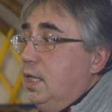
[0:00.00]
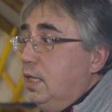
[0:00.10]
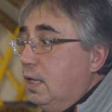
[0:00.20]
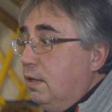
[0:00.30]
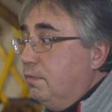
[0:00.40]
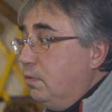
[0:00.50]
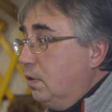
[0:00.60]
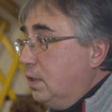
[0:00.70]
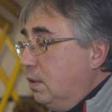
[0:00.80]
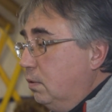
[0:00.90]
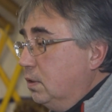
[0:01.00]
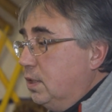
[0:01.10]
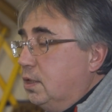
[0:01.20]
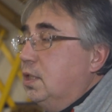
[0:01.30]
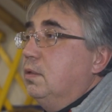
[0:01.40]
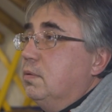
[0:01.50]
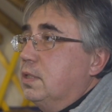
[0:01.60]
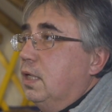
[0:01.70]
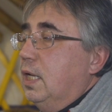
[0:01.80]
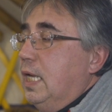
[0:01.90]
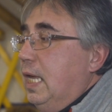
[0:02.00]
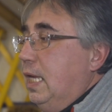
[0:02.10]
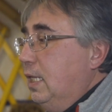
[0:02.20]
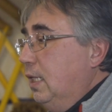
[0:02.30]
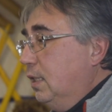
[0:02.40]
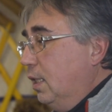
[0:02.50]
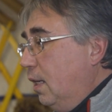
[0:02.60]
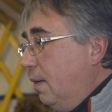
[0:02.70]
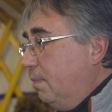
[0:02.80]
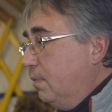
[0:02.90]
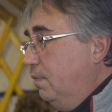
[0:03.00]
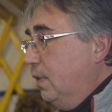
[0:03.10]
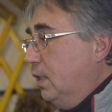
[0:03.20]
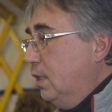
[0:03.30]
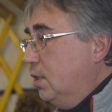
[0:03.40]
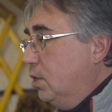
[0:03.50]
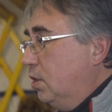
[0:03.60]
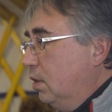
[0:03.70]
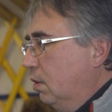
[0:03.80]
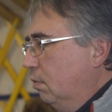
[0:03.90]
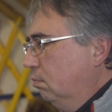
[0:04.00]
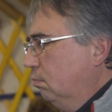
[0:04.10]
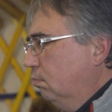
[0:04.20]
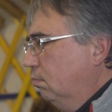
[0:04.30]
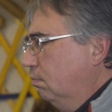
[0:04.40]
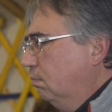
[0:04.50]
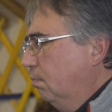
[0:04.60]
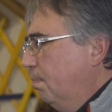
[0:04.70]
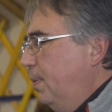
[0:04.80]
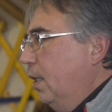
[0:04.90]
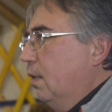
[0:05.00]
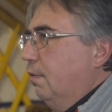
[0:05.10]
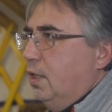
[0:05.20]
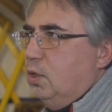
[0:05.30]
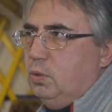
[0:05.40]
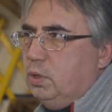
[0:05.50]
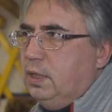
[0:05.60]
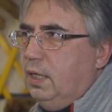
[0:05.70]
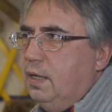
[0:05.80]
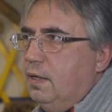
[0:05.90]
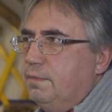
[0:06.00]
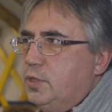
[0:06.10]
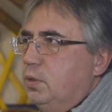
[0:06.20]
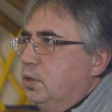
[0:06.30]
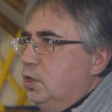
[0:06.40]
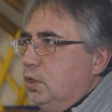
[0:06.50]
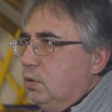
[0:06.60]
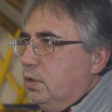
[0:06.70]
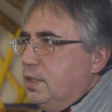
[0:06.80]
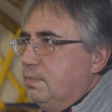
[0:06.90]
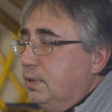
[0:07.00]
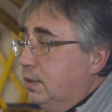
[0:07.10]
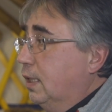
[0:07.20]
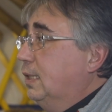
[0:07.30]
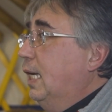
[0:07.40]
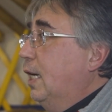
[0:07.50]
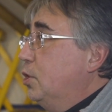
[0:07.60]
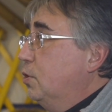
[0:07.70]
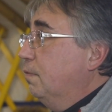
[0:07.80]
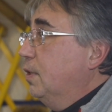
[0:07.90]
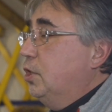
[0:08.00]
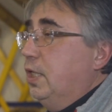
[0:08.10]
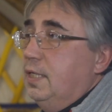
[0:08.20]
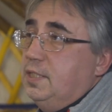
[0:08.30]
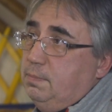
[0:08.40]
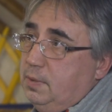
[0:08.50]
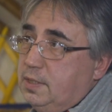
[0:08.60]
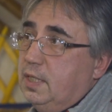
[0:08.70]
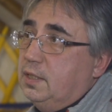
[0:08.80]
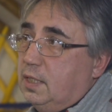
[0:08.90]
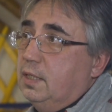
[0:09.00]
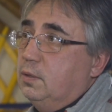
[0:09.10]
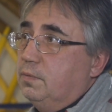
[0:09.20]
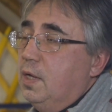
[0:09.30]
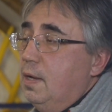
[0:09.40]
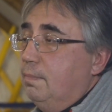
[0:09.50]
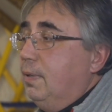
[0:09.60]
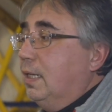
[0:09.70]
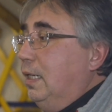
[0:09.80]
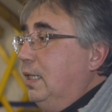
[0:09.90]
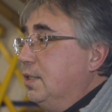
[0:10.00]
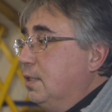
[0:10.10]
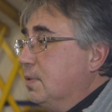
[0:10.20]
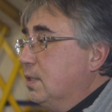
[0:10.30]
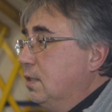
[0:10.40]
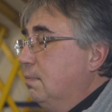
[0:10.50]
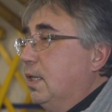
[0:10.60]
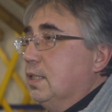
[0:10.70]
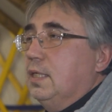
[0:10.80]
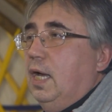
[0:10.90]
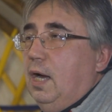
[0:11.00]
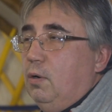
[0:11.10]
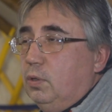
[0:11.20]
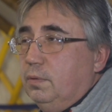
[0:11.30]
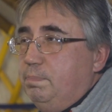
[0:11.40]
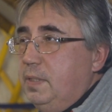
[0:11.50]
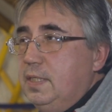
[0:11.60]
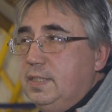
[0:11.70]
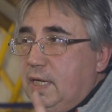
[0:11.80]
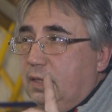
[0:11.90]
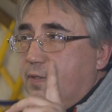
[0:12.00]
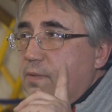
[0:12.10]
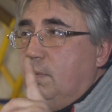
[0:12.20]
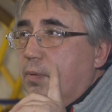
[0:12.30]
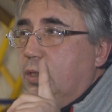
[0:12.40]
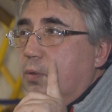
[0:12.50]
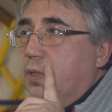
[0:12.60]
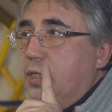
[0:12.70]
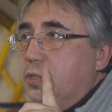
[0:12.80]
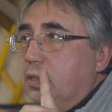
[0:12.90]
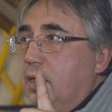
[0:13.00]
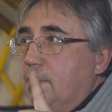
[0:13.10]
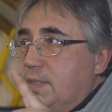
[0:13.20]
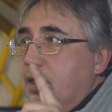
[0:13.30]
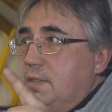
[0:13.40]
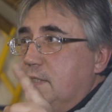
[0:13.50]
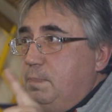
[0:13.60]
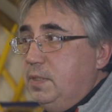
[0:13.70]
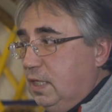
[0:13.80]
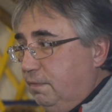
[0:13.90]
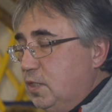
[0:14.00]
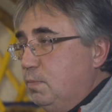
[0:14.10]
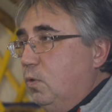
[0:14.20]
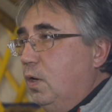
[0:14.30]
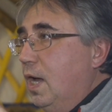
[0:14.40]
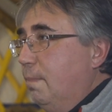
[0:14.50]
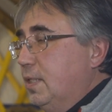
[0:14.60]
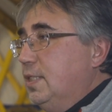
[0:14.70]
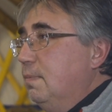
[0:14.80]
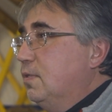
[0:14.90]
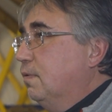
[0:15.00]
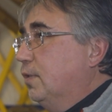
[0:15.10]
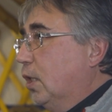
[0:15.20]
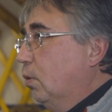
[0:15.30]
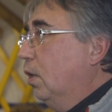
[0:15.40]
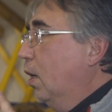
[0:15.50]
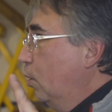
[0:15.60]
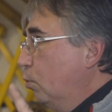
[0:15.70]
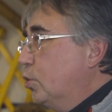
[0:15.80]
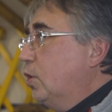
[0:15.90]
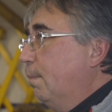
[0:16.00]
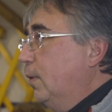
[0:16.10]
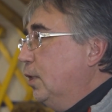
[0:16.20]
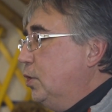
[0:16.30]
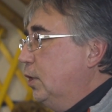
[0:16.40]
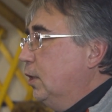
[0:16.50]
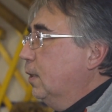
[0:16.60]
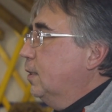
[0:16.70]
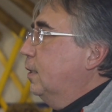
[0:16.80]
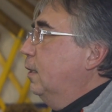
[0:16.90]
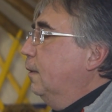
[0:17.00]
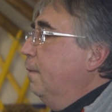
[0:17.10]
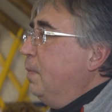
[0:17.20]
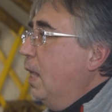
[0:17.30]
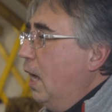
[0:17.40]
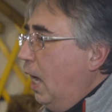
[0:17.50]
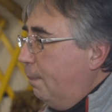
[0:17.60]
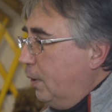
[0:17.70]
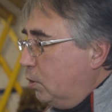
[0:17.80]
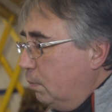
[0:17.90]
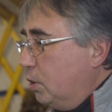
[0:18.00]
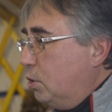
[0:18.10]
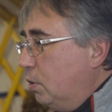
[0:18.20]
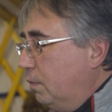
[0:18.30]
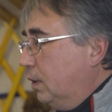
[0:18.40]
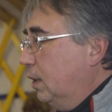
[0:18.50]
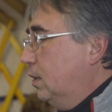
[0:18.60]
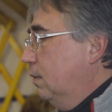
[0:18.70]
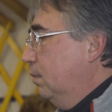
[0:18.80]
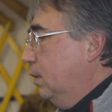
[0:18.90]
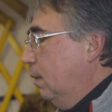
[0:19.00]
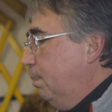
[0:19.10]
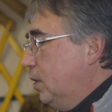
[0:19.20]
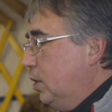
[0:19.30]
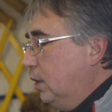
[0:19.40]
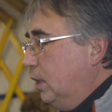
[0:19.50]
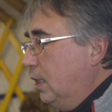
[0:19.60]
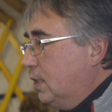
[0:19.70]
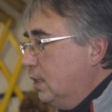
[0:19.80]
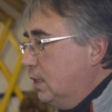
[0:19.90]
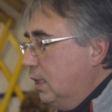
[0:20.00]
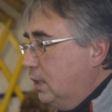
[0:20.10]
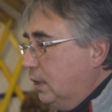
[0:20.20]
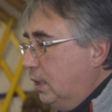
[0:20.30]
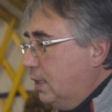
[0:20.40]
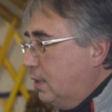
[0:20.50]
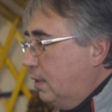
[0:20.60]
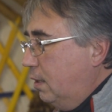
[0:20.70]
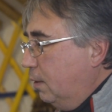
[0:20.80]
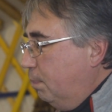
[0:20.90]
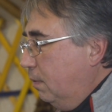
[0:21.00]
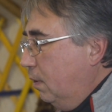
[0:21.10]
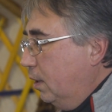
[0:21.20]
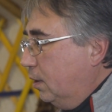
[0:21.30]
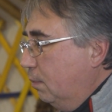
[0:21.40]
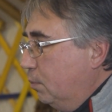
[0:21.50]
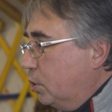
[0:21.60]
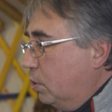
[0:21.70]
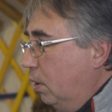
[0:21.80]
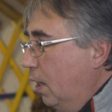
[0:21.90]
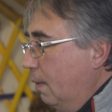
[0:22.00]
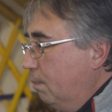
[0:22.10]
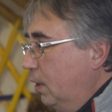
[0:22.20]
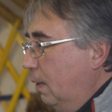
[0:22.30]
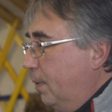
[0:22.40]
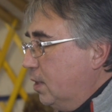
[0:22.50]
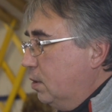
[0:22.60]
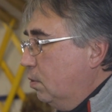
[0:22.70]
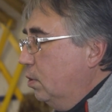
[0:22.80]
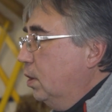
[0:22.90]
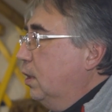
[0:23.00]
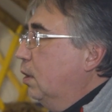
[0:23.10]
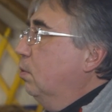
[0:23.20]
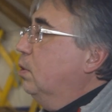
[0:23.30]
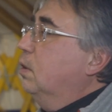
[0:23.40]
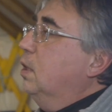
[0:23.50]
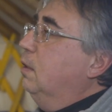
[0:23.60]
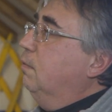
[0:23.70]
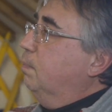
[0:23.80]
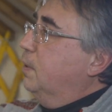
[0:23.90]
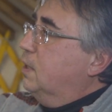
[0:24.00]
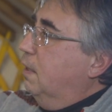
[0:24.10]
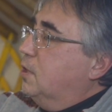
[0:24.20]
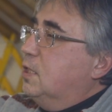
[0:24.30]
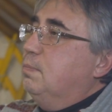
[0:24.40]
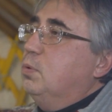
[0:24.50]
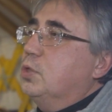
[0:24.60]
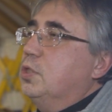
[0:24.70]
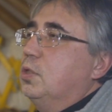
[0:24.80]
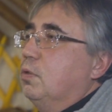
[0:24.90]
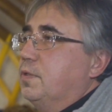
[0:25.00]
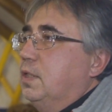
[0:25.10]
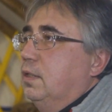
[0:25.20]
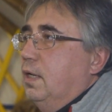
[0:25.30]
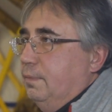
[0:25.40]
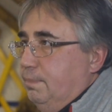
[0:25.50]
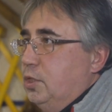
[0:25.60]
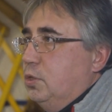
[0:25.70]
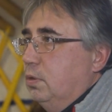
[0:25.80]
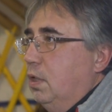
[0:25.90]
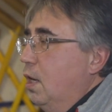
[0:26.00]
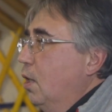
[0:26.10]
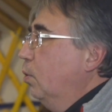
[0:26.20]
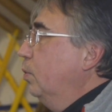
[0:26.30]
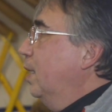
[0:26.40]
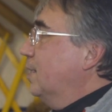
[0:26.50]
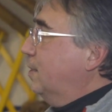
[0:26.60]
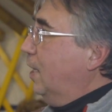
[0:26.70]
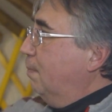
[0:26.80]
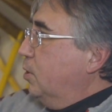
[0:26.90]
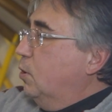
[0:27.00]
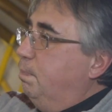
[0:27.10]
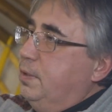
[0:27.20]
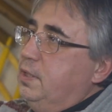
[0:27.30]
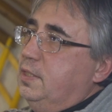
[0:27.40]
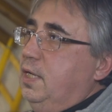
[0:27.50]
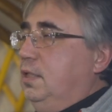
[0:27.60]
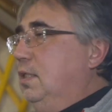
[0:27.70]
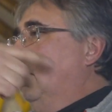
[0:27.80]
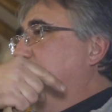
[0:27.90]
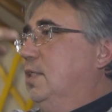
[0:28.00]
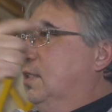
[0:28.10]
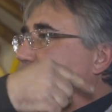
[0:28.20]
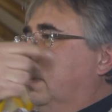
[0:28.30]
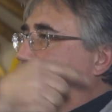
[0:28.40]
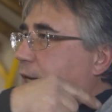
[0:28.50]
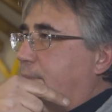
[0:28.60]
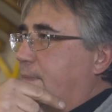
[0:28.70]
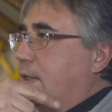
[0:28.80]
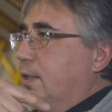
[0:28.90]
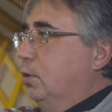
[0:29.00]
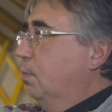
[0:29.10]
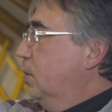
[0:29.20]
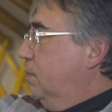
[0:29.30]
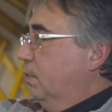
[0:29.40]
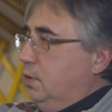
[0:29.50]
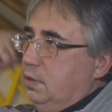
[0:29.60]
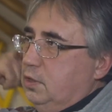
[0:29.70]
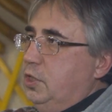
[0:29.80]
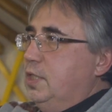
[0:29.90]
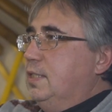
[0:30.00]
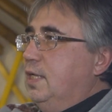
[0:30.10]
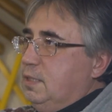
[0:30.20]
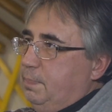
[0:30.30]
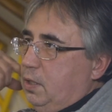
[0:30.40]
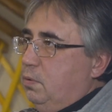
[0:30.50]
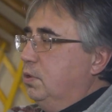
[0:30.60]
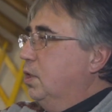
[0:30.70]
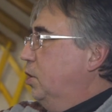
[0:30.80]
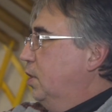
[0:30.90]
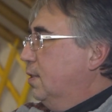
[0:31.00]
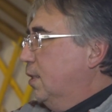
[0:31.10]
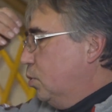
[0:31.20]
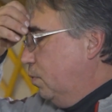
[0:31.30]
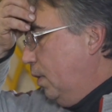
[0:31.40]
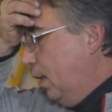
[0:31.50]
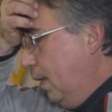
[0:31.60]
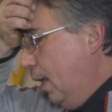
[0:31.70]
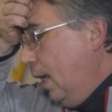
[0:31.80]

И его, он заткнулся. И до 2001 года все оттянулось. Мы тогда еще в начале 70-х годов могли этим заниматься, а он в 58 году начал. Представляете, с 58 по 72 уже было 14 лет. А потом еще вот эти вот почти 30, и эти 30 лет привели к тому, что были построены дороги, и вот представьте себе уже Серовский тракт большой. У нас там 150 и 200 вот там, то бишь вот через нас проходит, через наш увал.